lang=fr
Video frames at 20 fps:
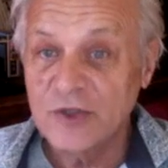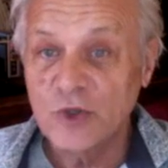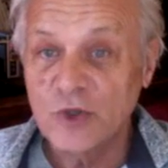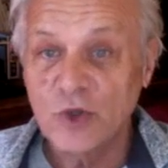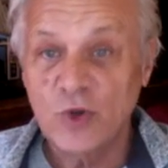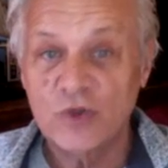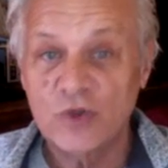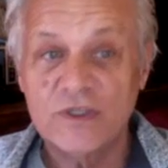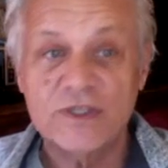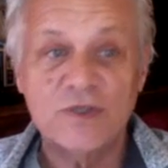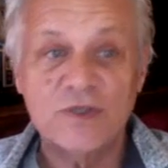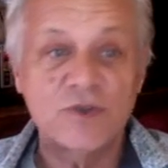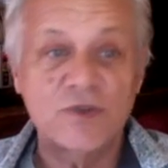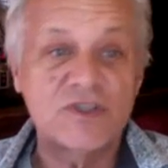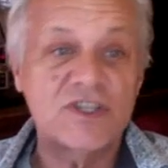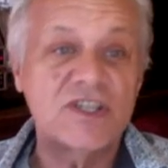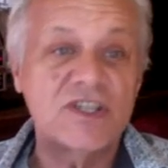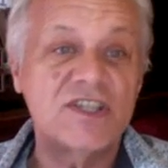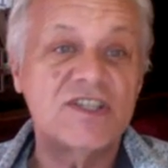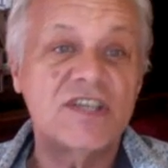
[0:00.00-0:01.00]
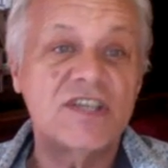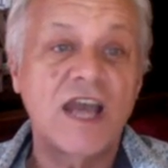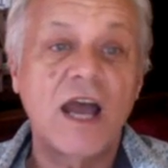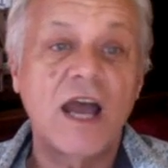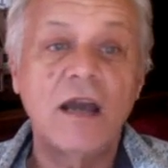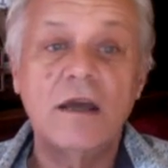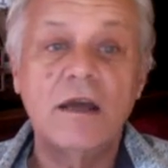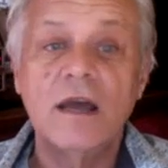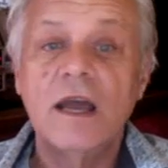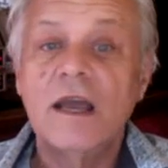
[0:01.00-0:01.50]
conditions
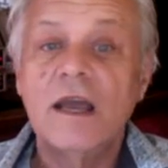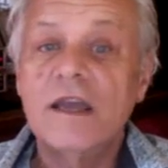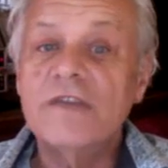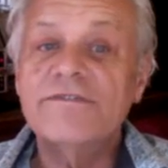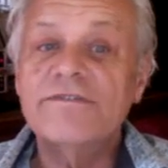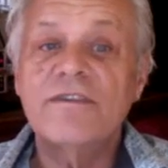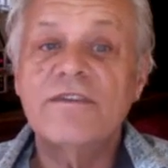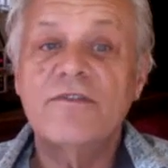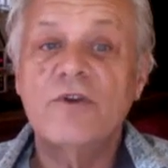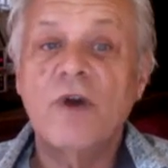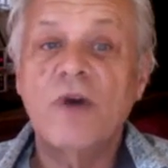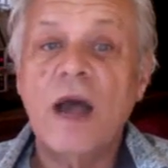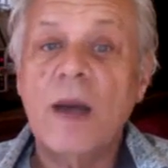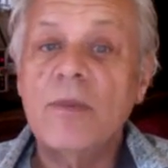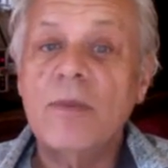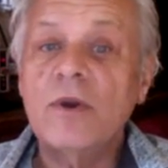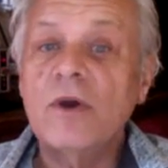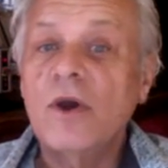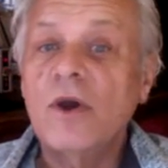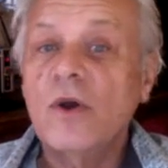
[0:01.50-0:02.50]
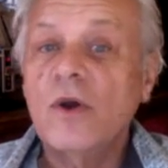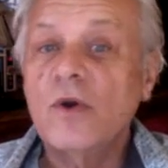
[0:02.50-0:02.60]
initiales est favorable